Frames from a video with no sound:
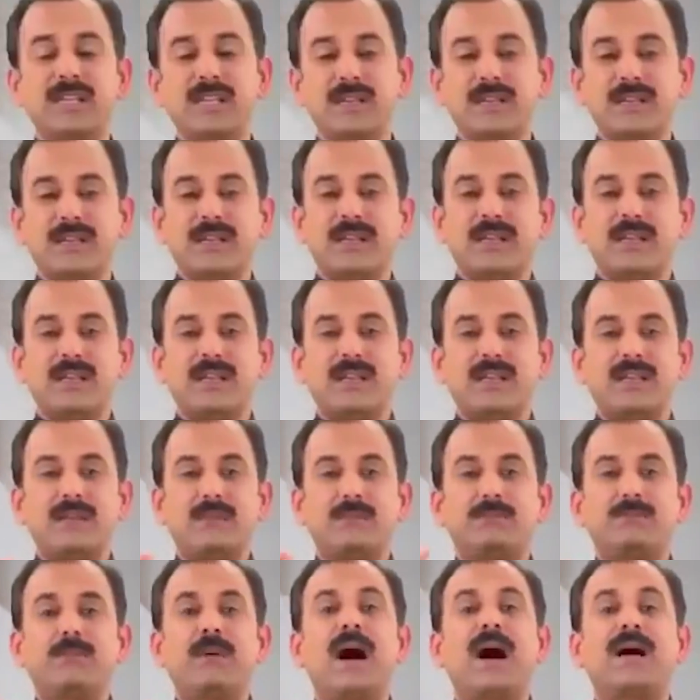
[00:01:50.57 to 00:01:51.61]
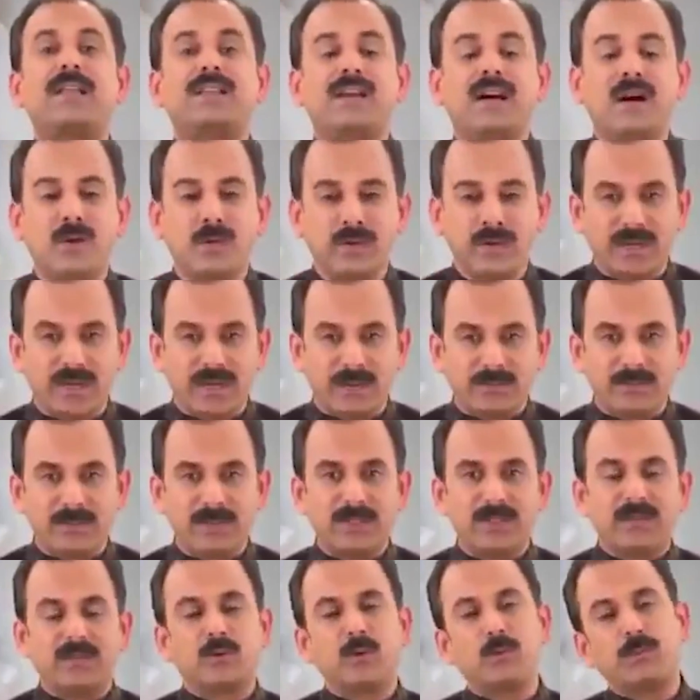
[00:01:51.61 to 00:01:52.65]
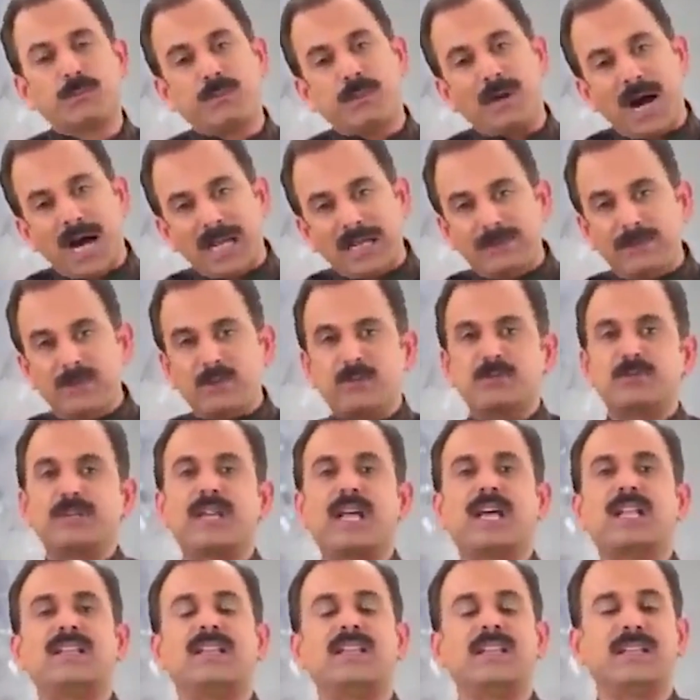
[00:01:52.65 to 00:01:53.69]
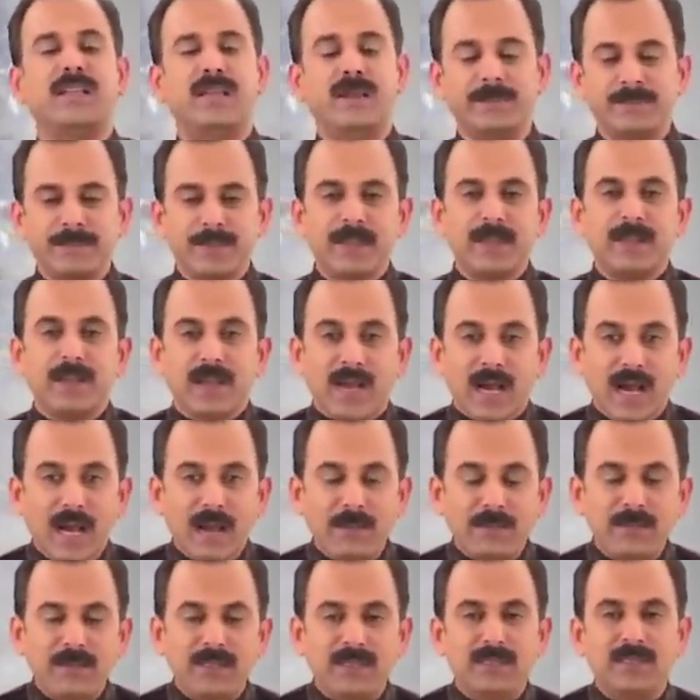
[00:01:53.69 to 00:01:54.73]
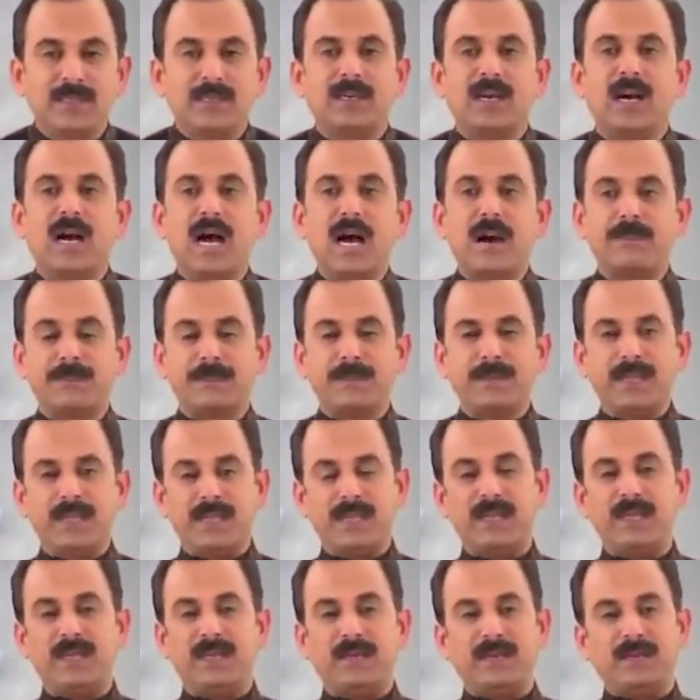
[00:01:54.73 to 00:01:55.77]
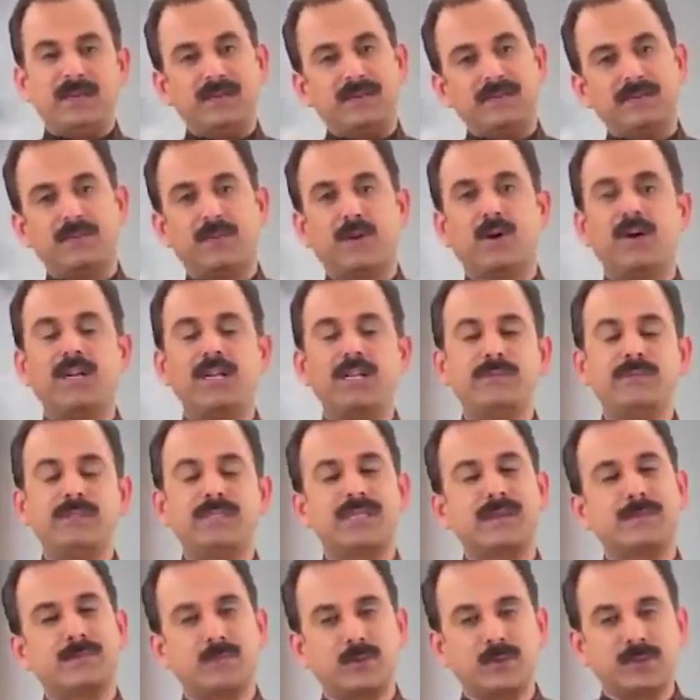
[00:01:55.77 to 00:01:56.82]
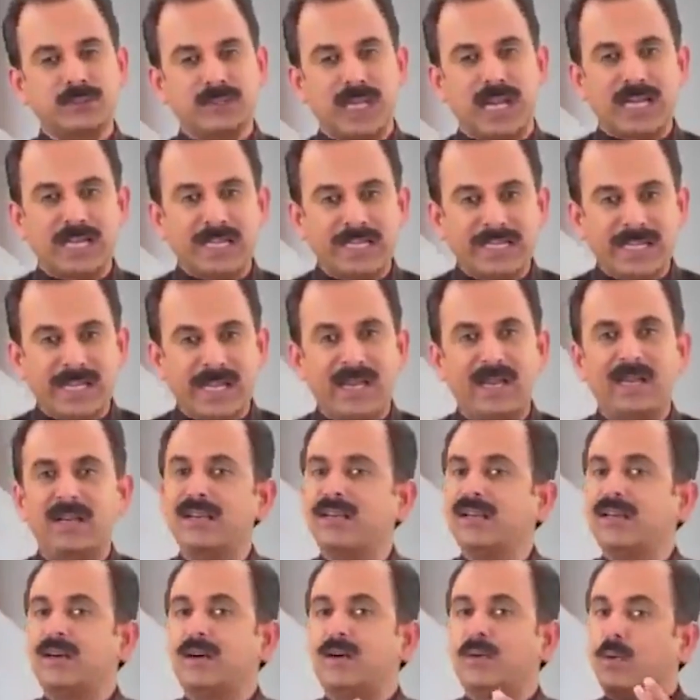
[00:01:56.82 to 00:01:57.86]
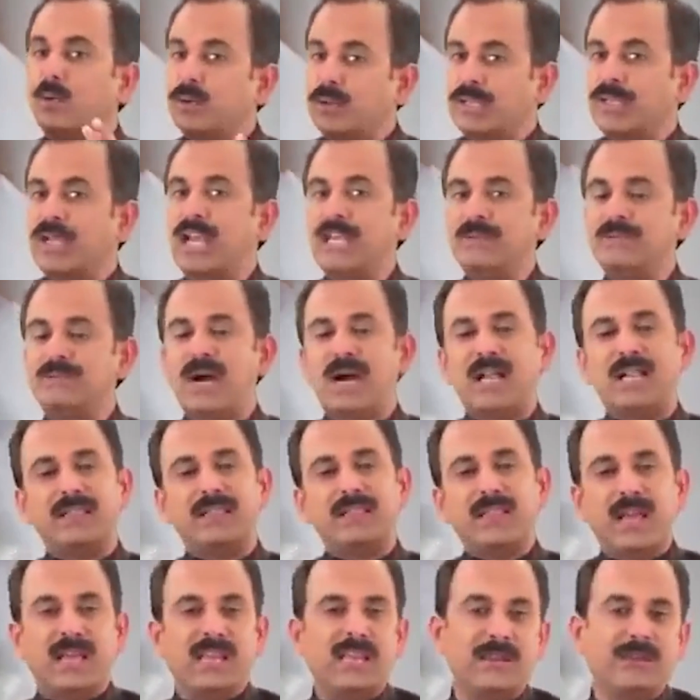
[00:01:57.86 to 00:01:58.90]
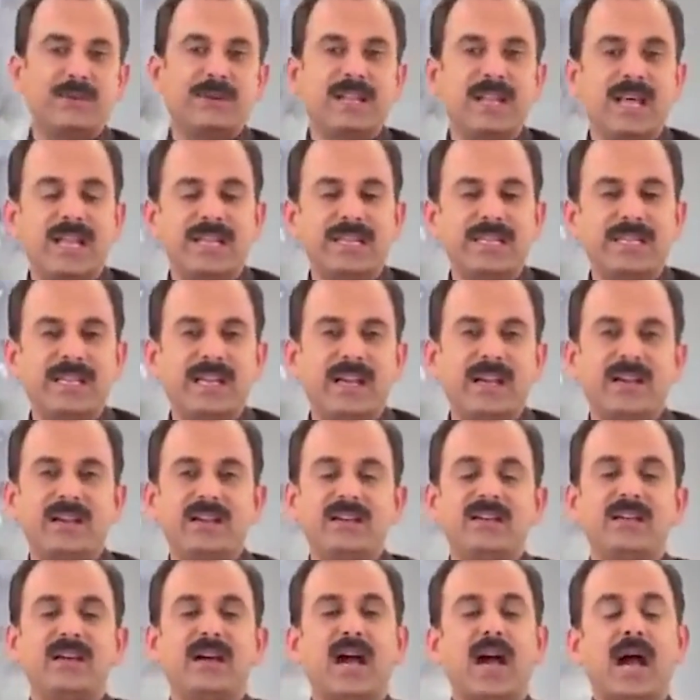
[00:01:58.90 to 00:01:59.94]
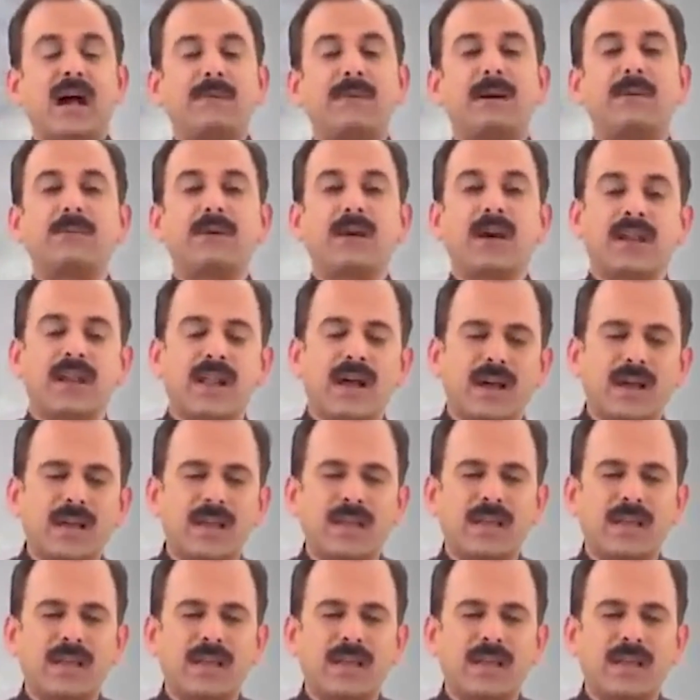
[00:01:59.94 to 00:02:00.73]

में पान खाओगे आप तो पान भी उसमें डाल लेना है अब आपने बॉडी में सब कुछ डाल लिया उतना ही माल थैले में डाल लिया अब आप घर आ